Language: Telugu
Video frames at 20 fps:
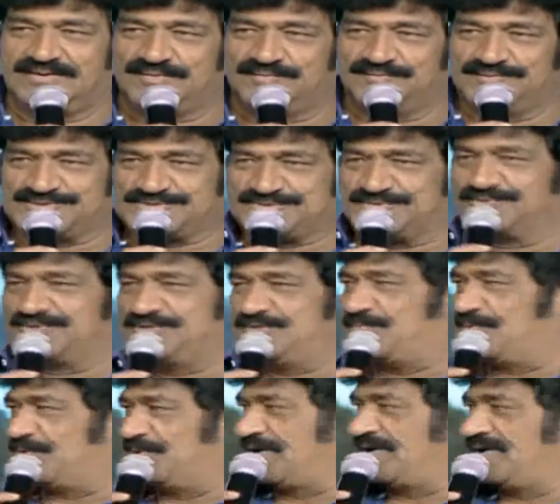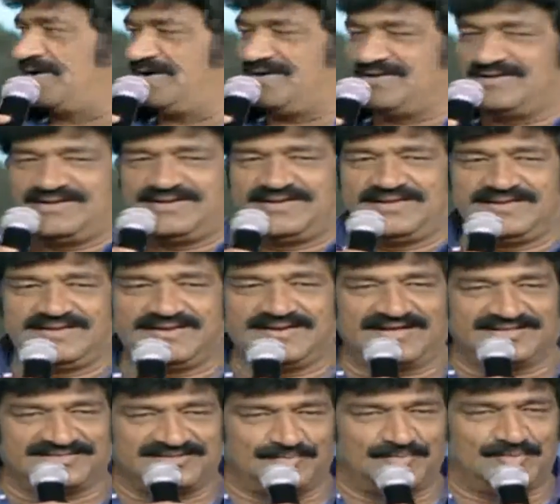విష్ణు గురించి పొగడాలంటే నా
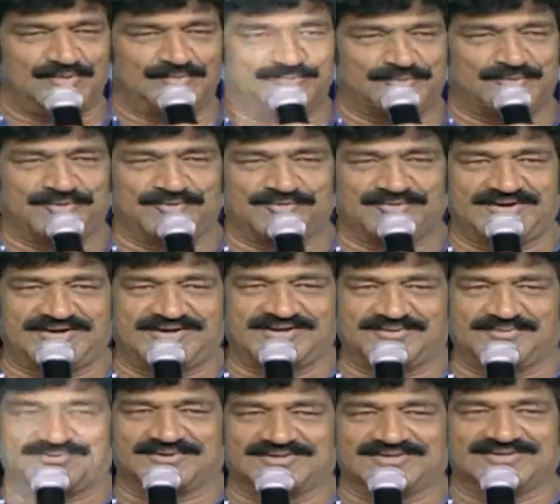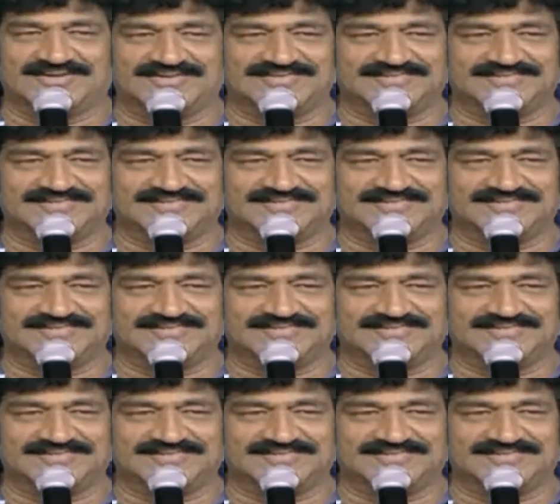తమ్ముడిని పొగడుకున్నట్టే ఉంటుంది